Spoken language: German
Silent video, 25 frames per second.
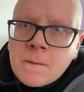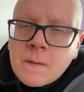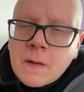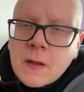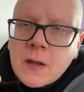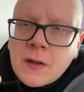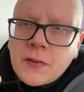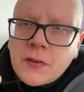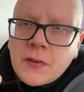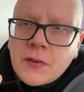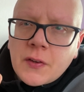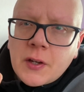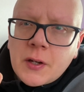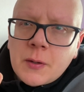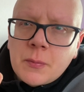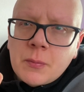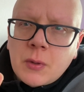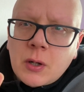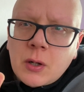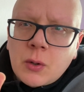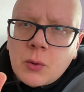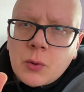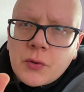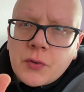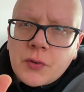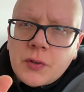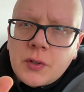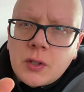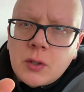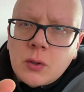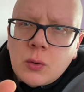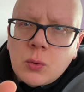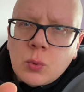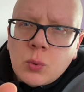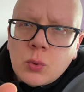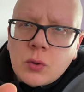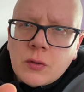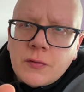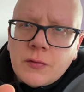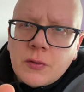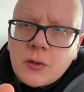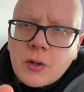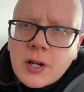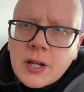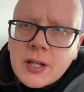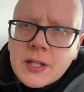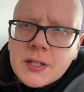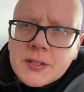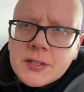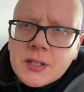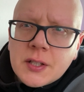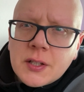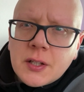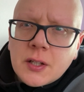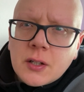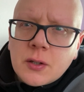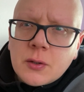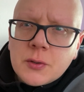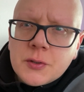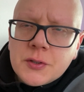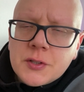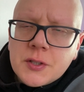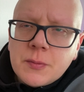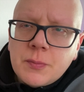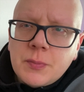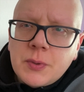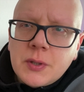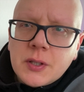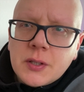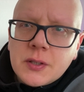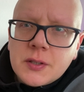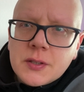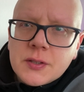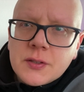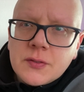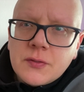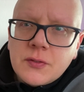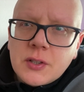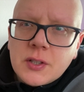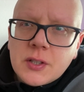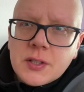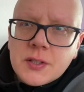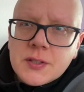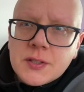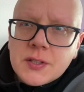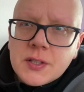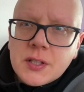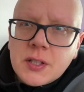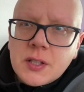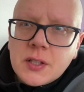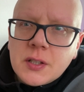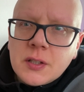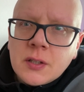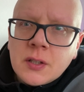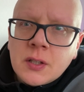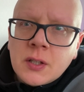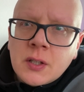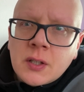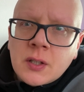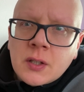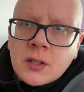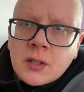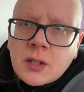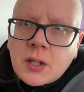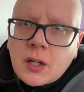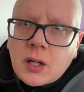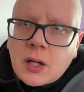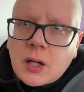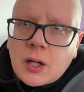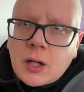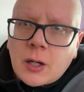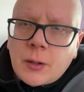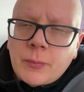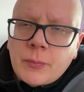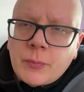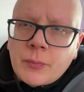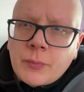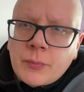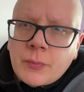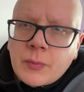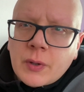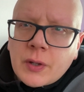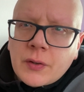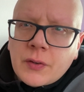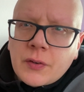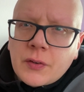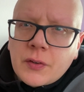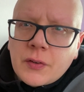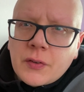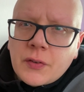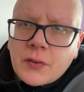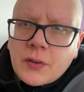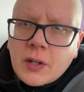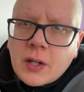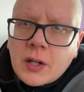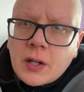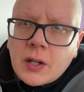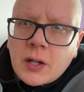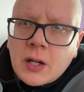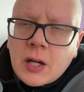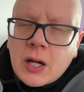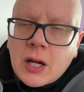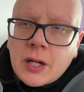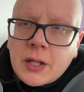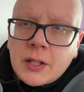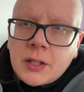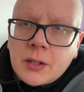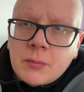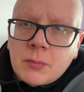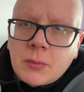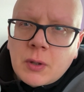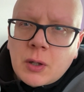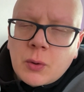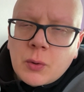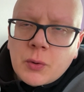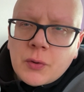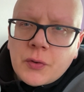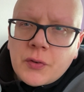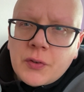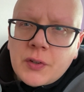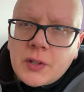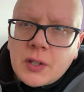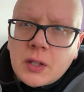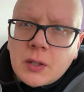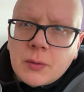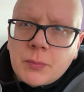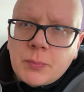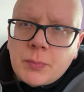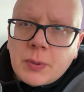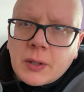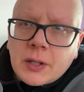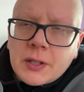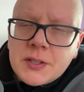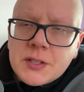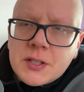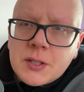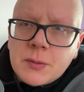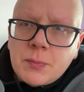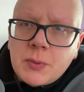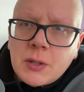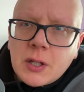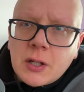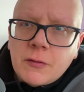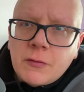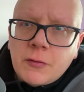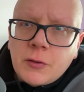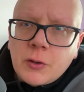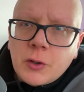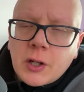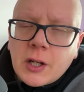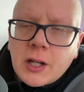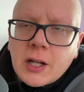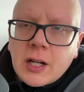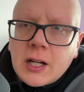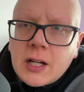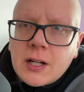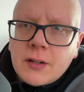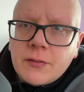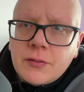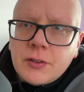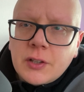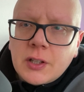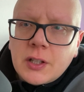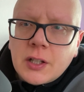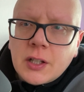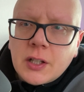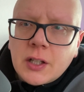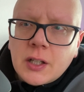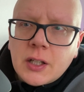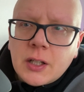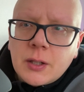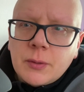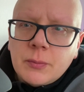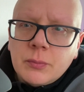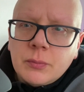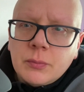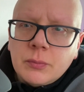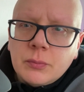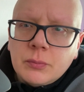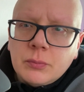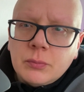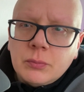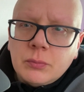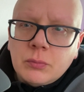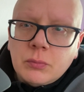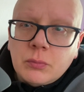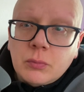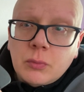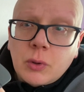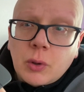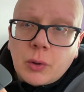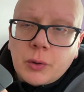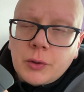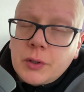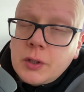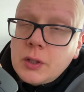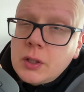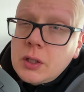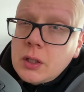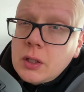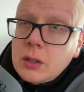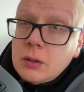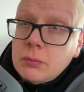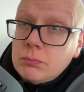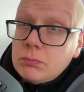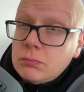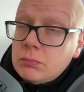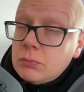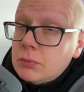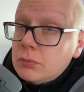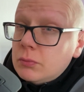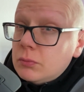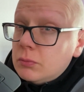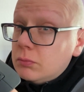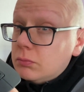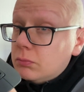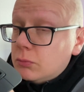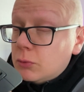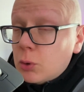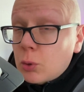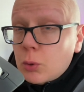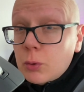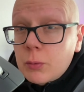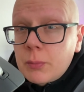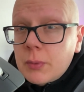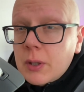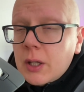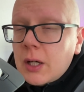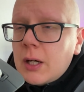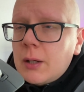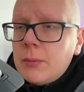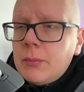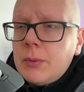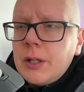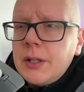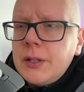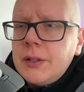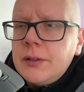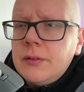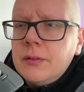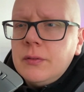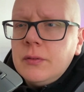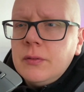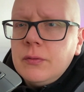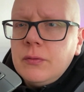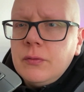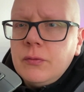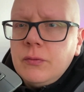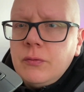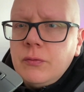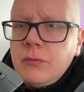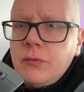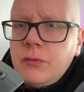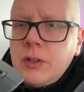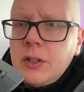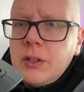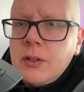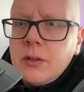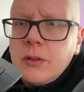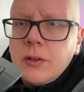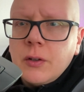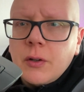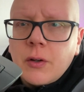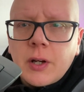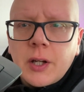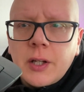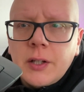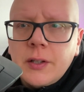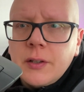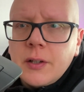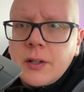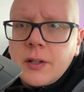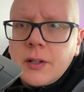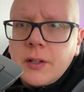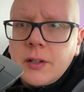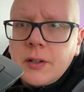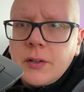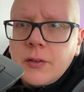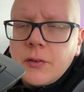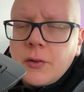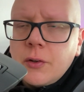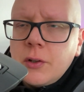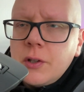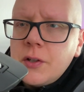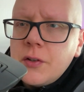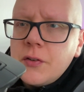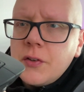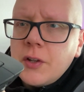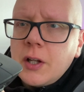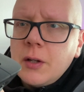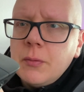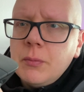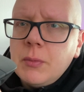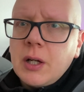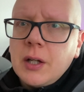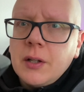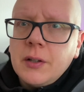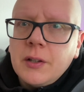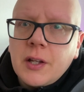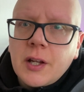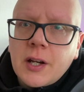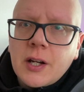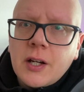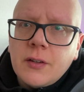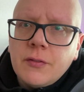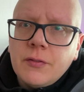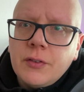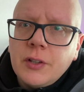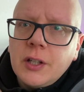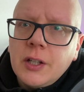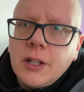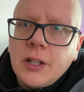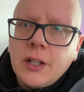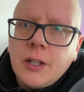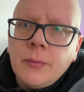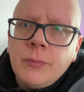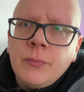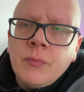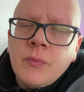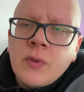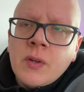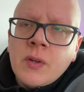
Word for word: Es ist eine Maus, die nur für Rechtshänder konzipiert ist, wie ihr seht. Ähm, es ist äh, eine Maus, die prinzipiell für Grafiker, ähm, Leute, die Ton bearbeiten, Videorendering, solche Sachen machen, Grafiker.